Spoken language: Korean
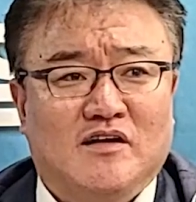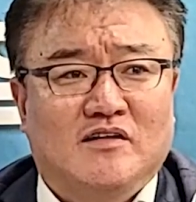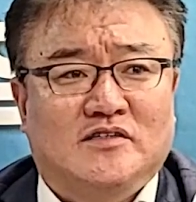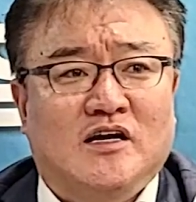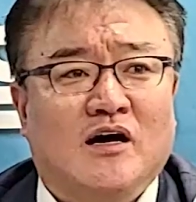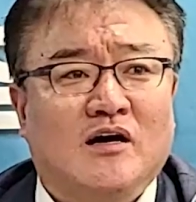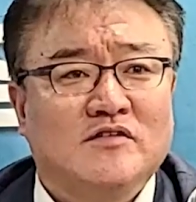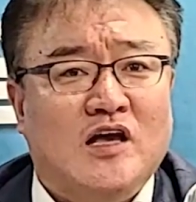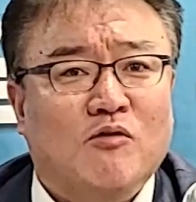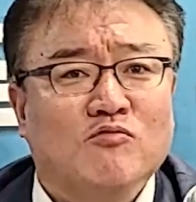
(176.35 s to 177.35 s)
제가
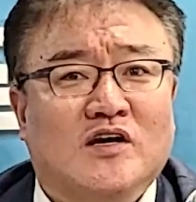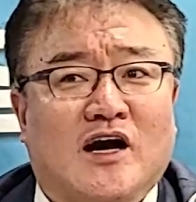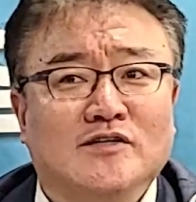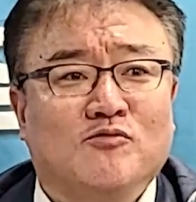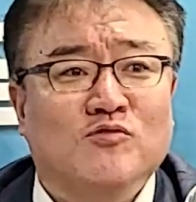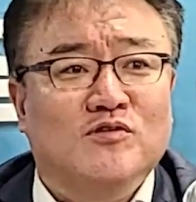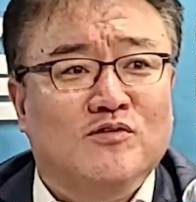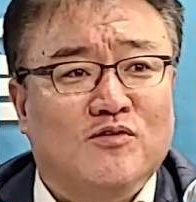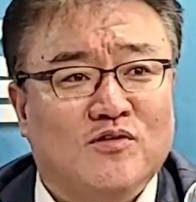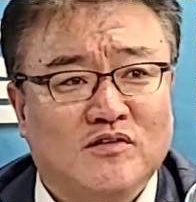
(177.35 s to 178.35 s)
이제 오늘 가지고 온
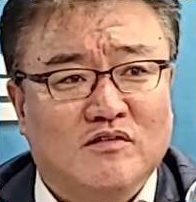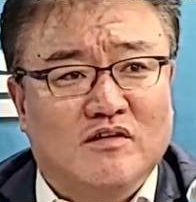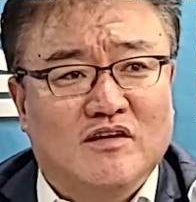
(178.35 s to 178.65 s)
어록은